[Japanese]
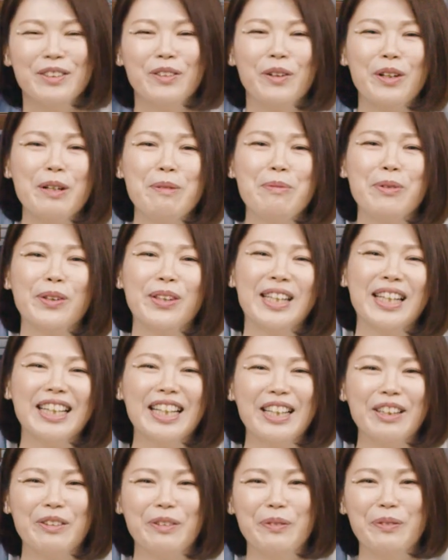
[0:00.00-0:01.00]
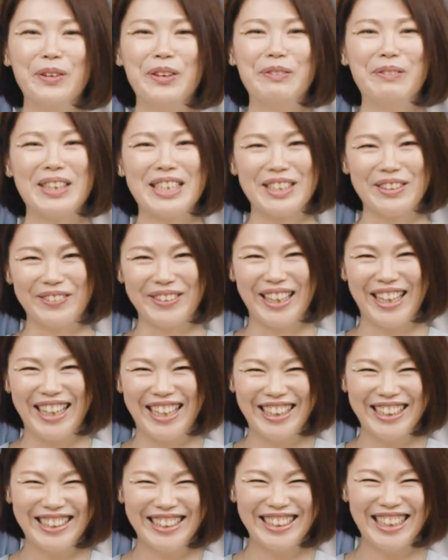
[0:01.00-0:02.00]
どれも言えないと思いますので。
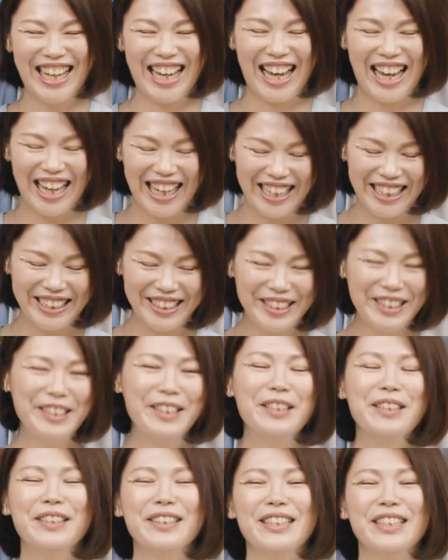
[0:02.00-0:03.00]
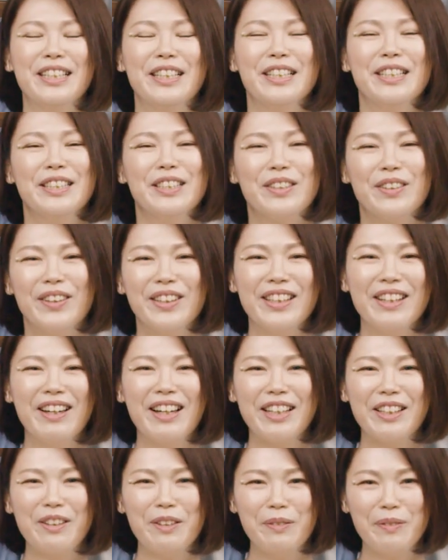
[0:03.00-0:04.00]
はい、それで
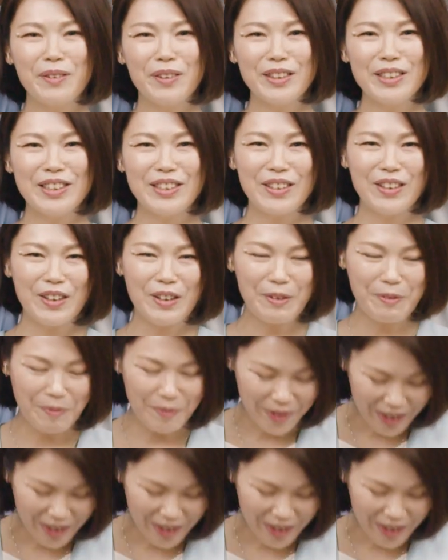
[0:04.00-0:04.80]
は今日もご視聴あ